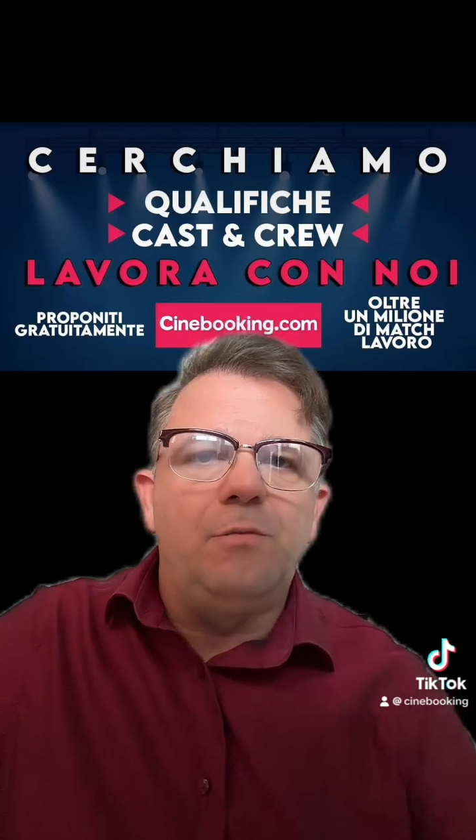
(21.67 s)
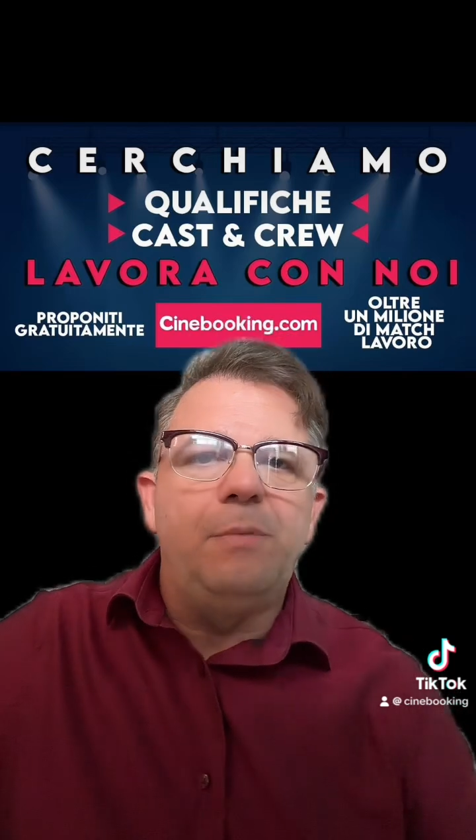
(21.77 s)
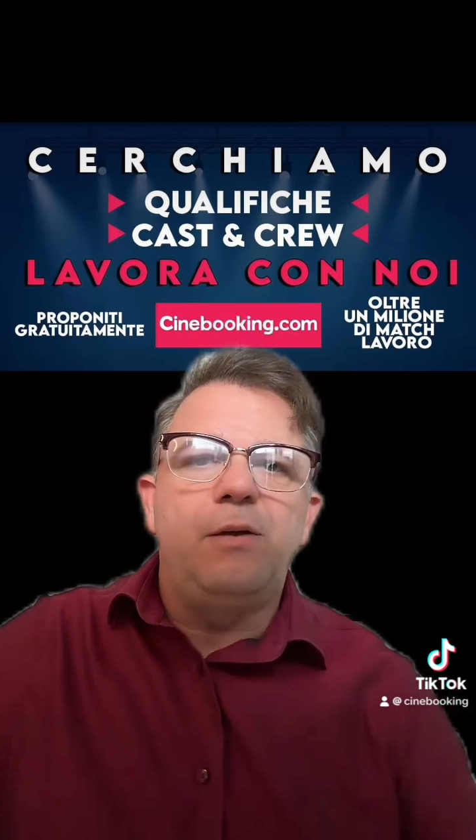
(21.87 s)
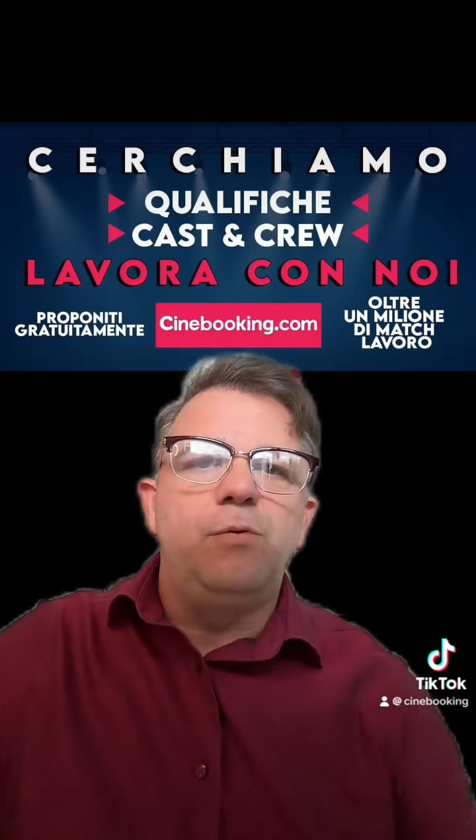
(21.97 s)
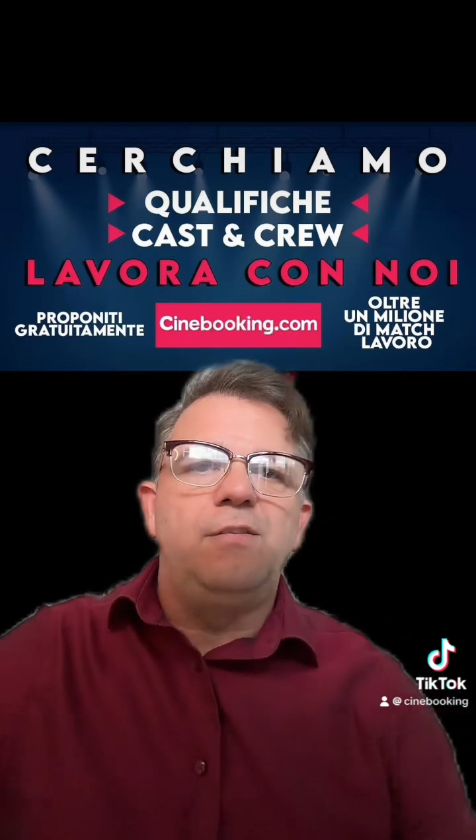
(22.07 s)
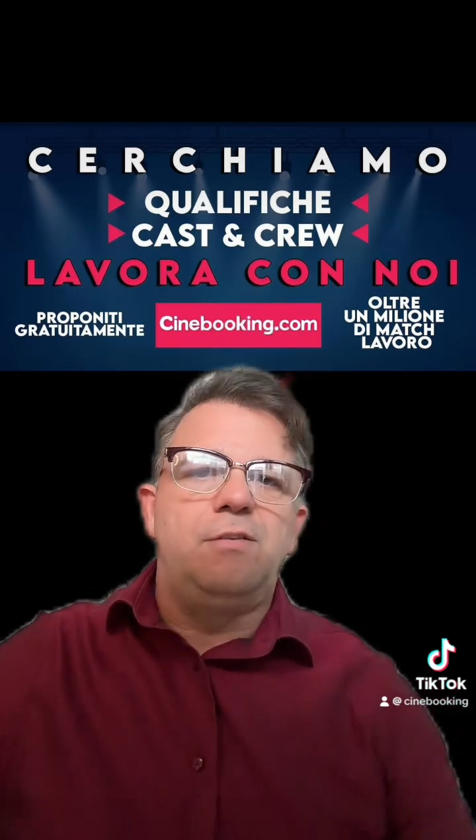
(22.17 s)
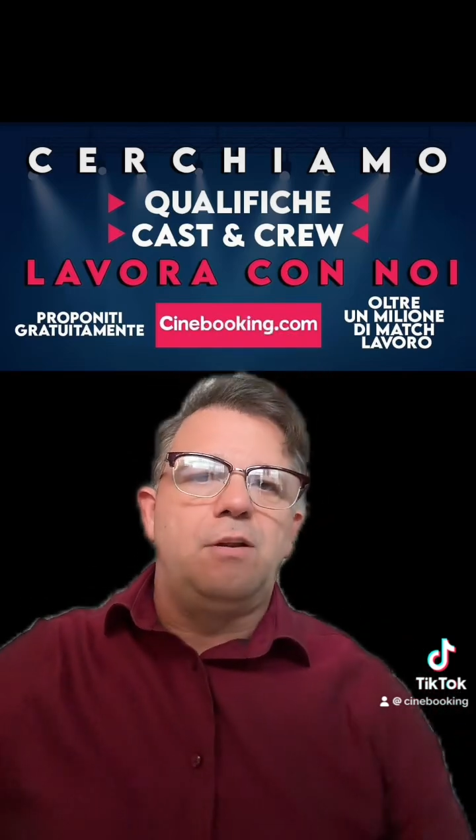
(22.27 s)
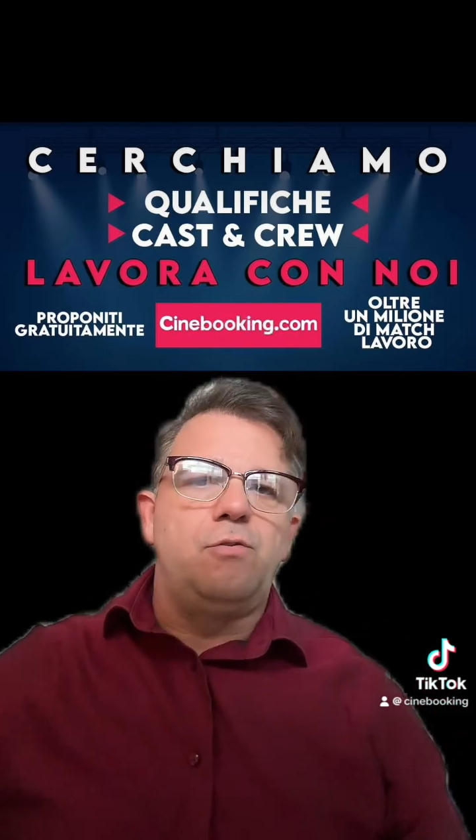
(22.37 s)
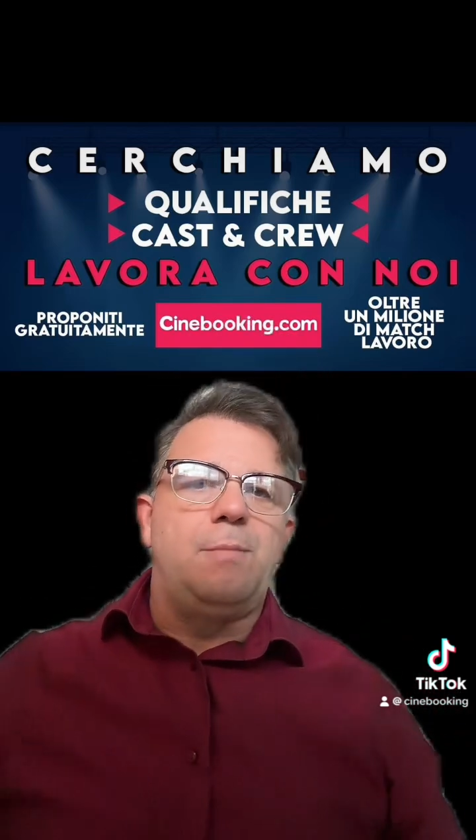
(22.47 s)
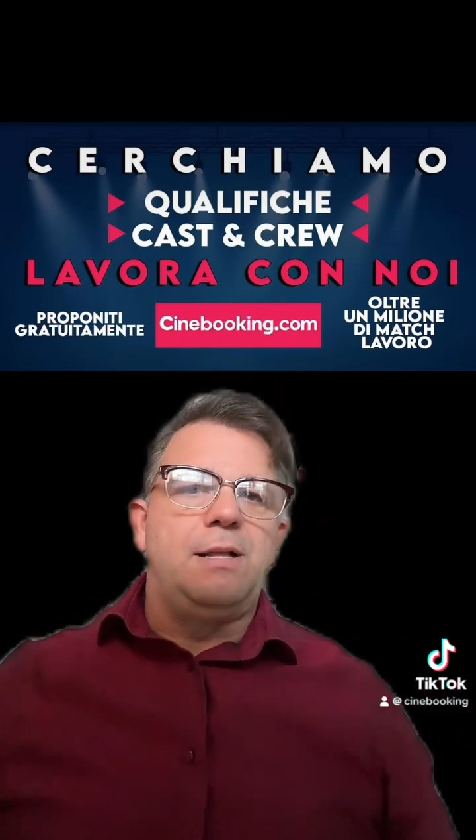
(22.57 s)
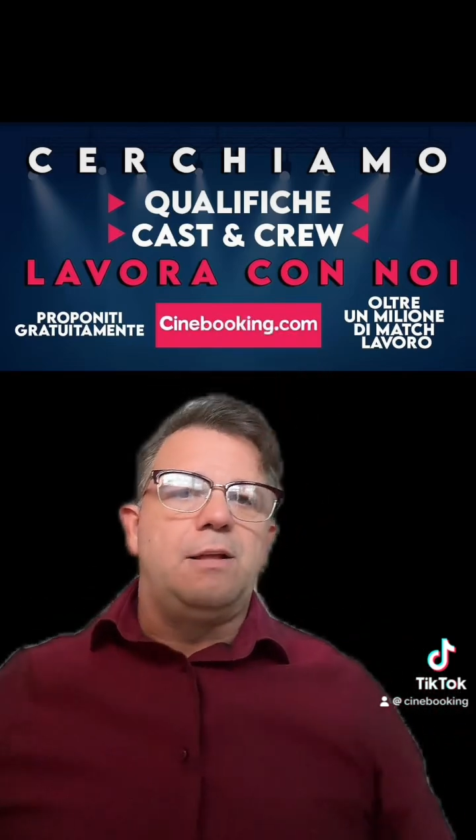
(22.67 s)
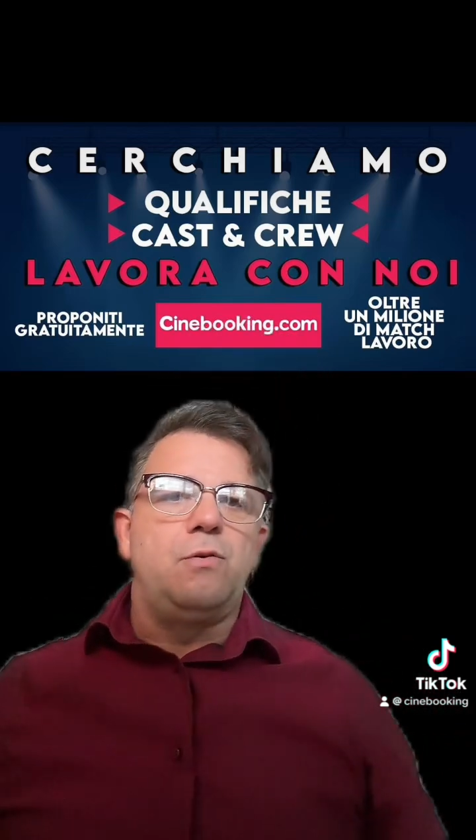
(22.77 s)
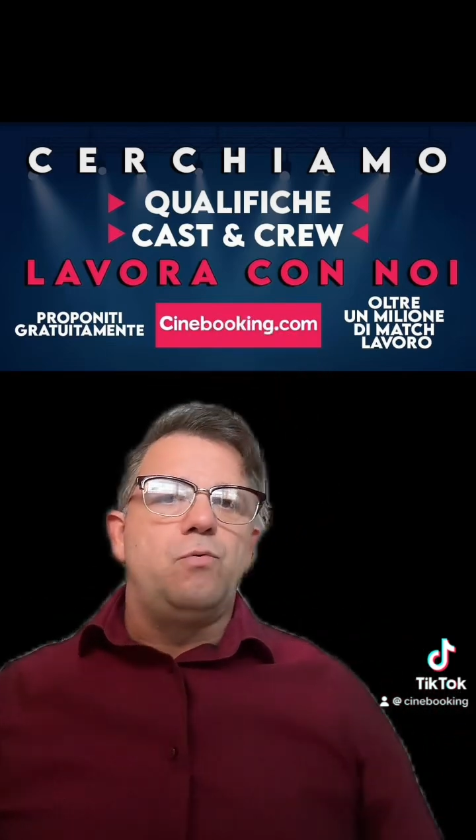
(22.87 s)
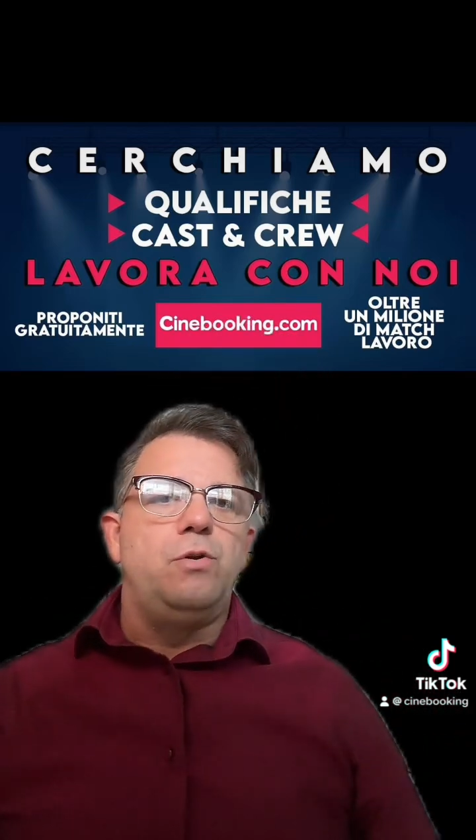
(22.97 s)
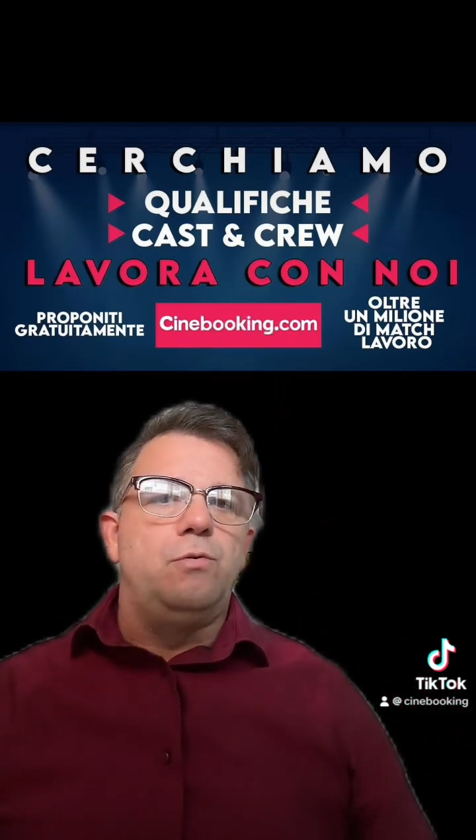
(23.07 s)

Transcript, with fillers: Beh, questa è una domanda a cui